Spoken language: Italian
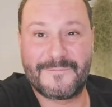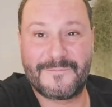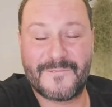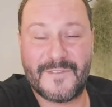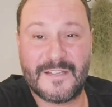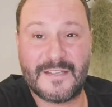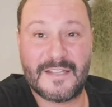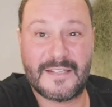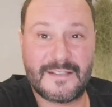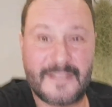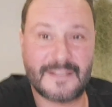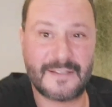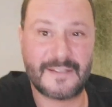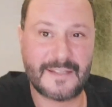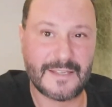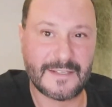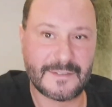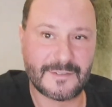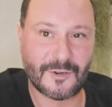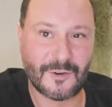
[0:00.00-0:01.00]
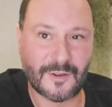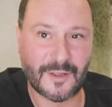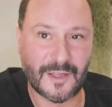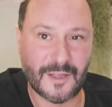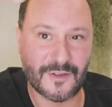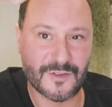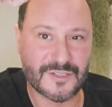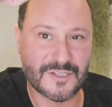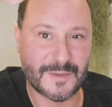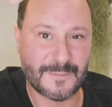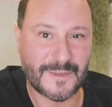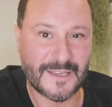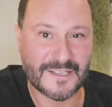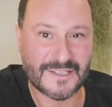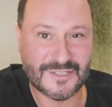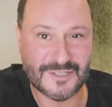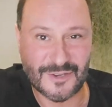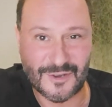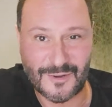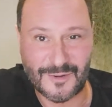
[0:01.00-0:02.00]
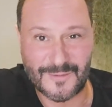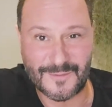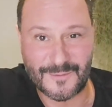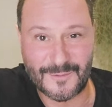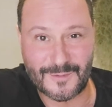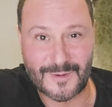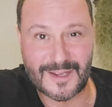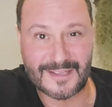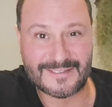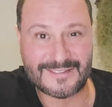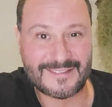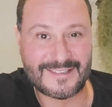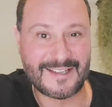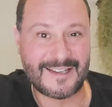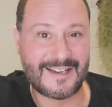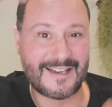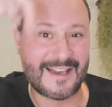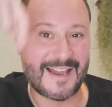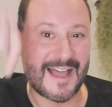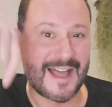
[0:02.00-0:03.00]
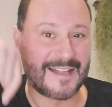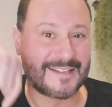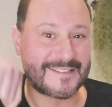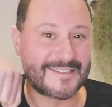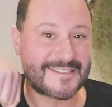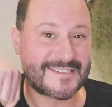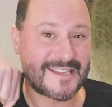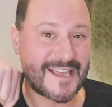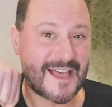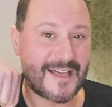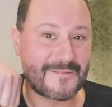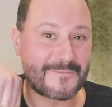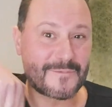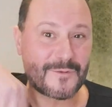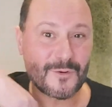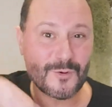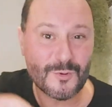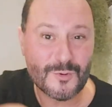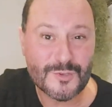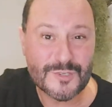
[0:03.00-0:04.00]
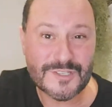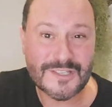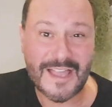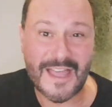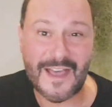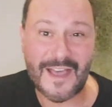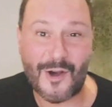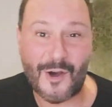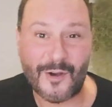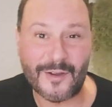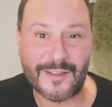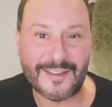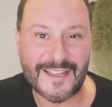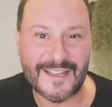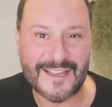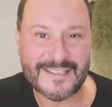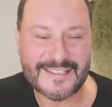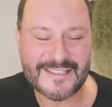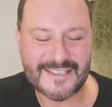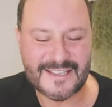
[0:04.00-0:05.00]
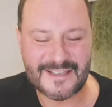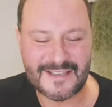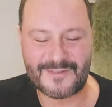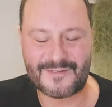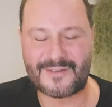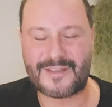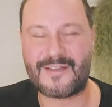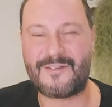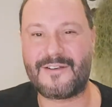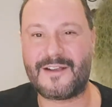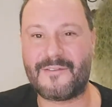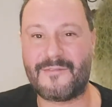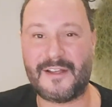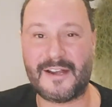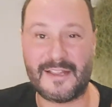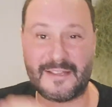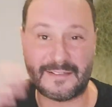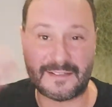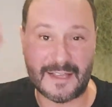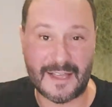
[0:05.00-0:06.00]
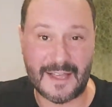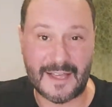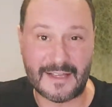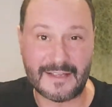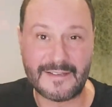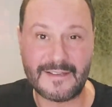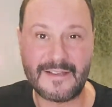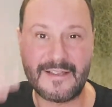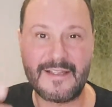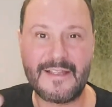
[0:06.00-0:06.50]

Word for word: Vedete dietro che ho già messo una tillanzia usneoides, che è una varietà